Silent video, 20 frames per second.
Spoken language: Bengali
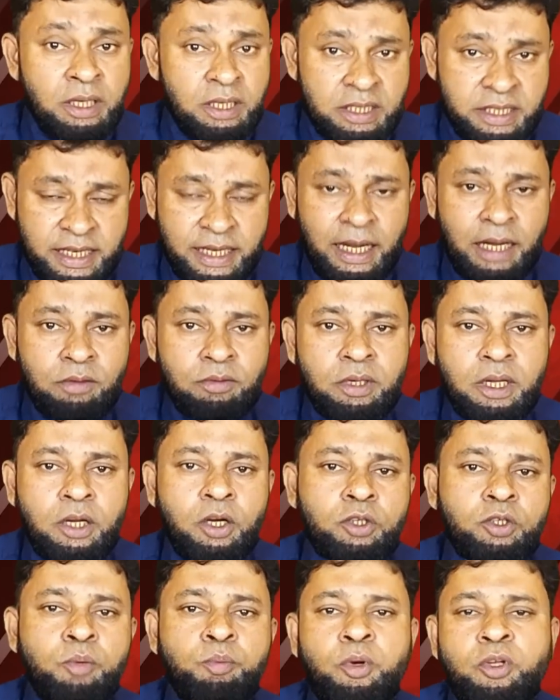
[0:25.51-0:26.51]
যে কারণে
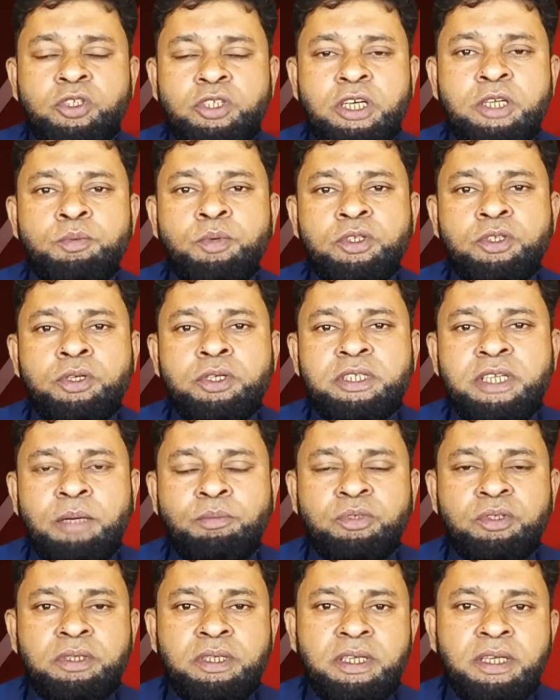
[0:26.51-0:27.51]
গত পঞ্চাশ বছর
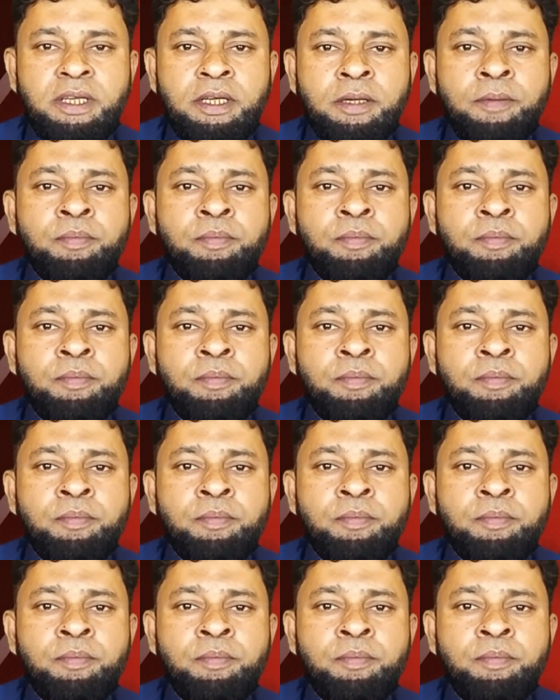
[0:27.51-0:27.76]
যাবৎ তিনি